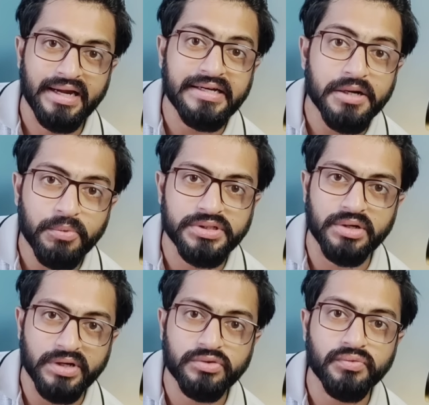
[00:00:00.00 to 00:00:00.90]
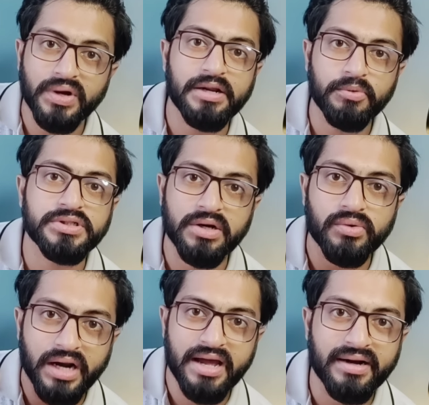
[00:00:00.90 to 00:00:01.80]
এটার পরিচালক এই তুফানের
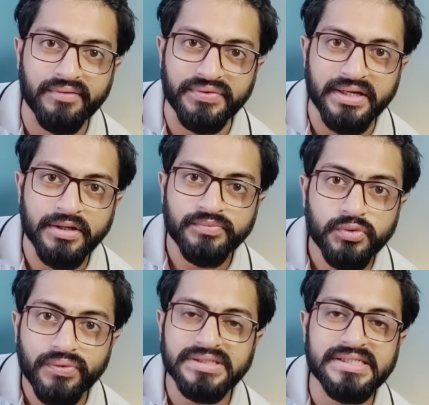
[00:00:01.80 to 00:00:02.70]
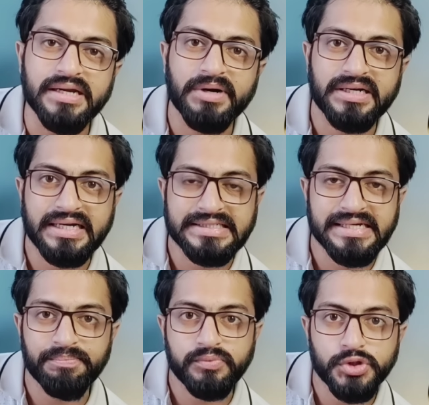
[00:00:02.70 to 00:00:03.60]
পরিচালক রায়হান রাফি তুফান সিনেমাটাকে
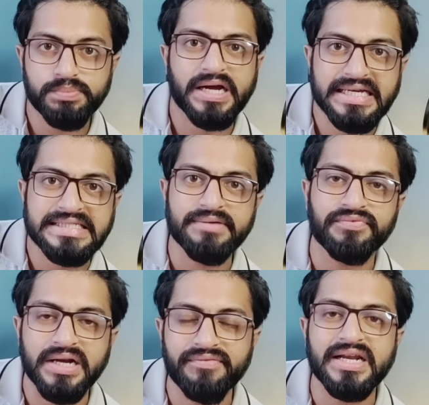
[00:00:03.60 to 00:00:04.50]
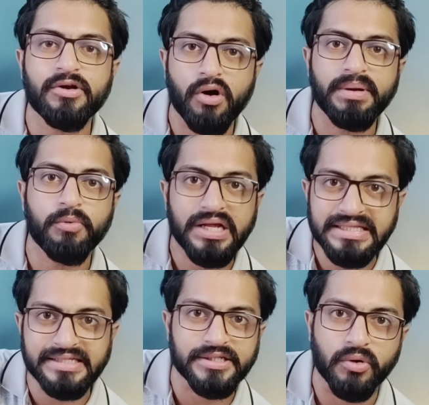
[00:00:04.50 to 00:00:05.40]
সে পুষ্পাকে যে লেভেলের হবে বলে
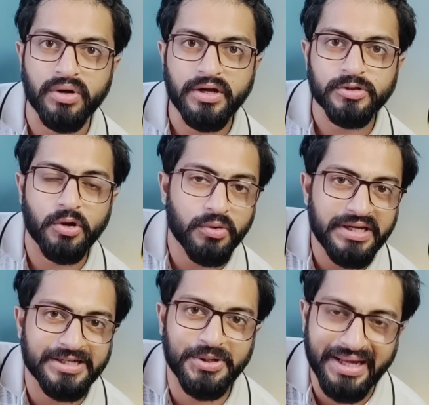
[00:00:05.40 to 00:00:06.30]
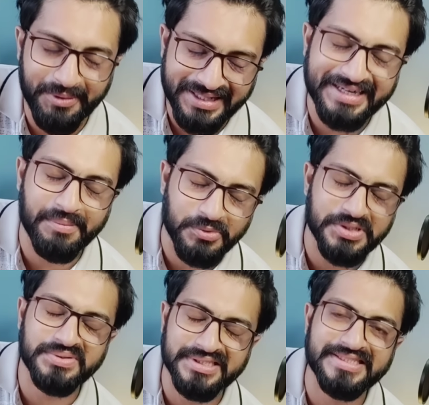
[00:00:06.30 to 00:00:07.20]
দিয়েছিল তখনই আসলে আমাদের এটা
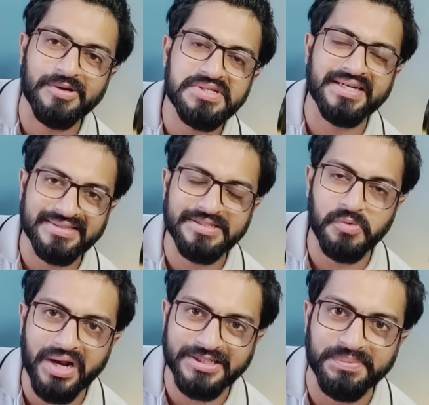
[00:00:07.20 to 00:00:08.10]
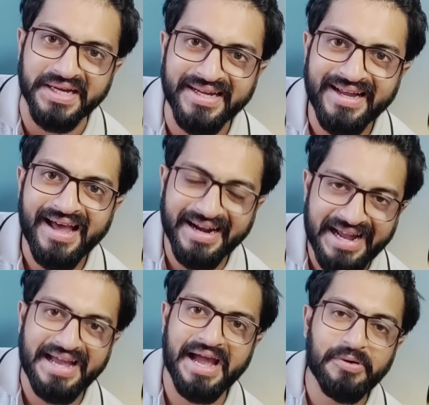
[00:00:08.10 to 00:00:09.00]
বোঝা উচিত ছিল যে এটার সিকুয়াল আসবে আর
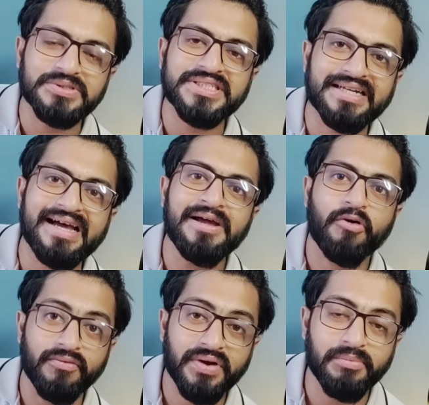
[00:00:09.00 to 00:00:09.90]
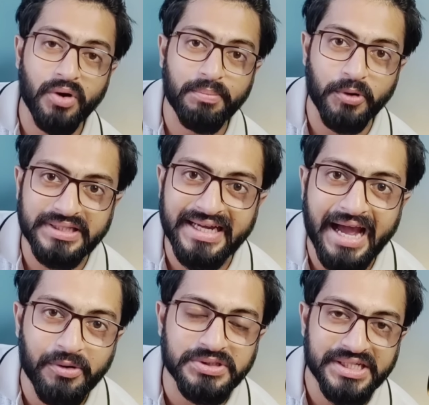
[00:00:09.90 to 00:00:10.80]
হ্যাঁ এখন সেটা কনফার্ম হওয়ার পথে
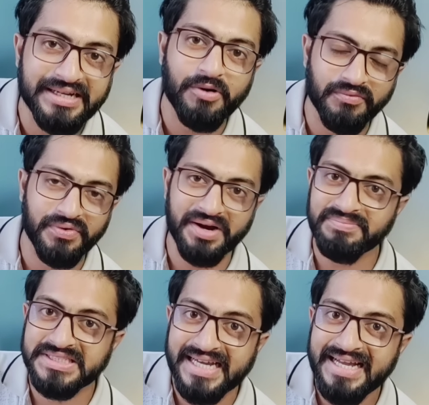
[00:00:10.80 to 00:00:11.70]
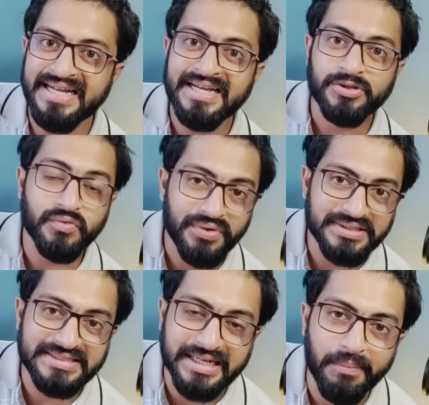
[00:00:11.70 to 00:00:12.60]
এখন সেটা কনফার্ম যে
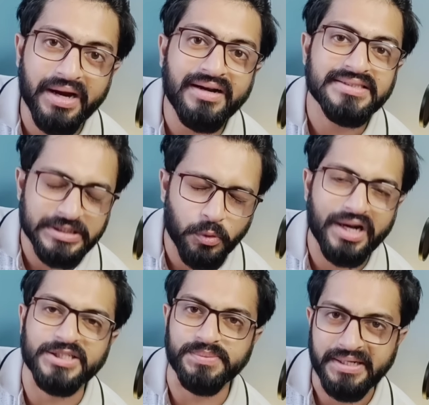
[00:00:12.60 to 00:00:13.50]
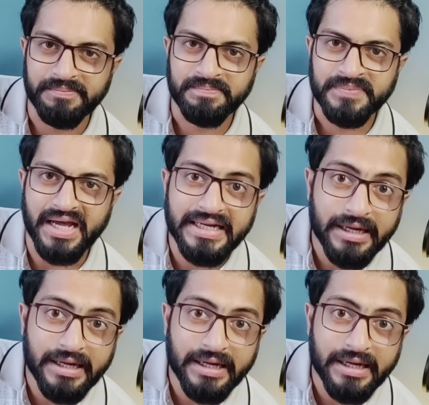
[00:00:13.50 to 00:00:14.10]
তুফান সিনেমার সিকুয়াল আসবে আর